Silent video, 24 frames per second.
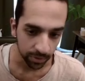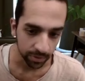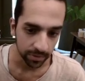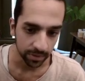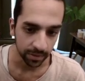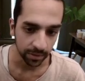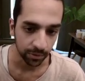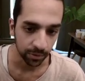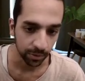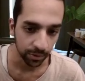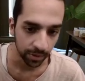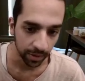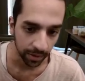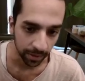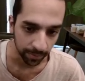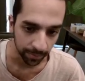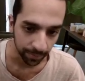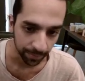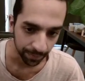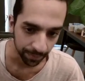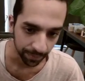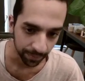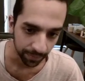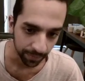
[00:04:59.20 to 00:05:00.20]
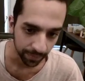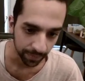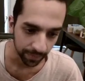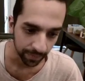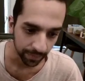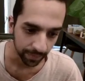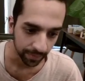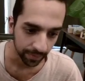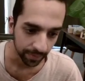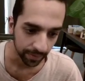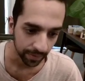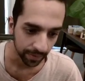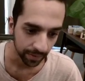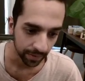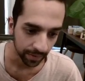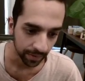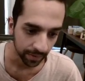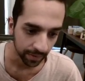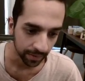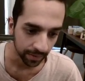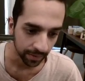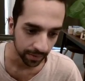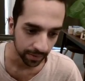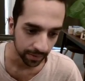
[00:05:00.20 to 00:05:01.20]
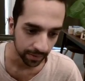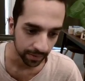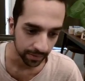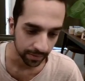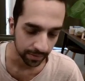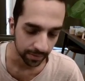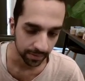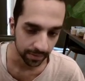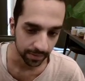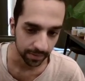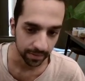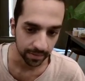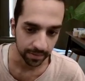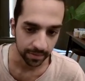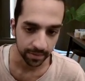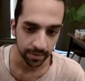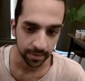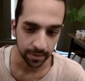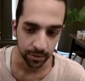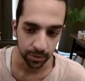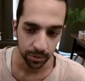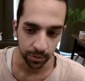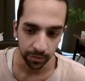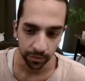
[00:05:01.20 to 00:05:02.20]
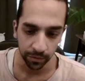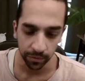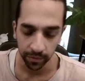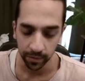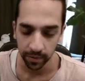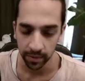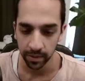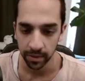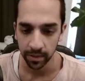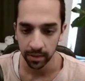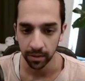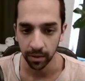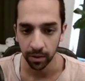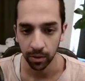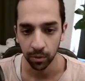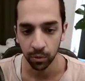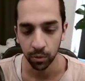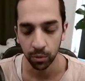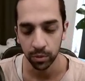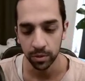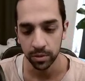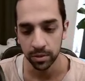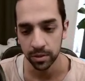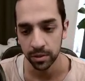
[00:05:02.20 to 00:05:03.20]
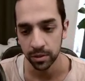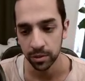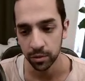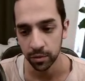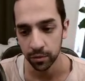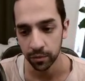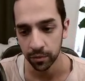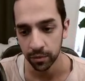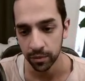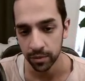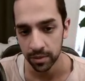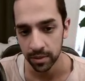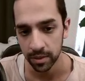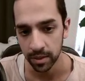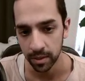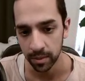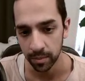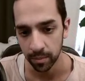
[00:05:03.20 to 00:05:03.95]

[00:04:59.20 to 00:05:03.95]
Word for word: c'est que là, euh, si je fais, en gros, si je faisais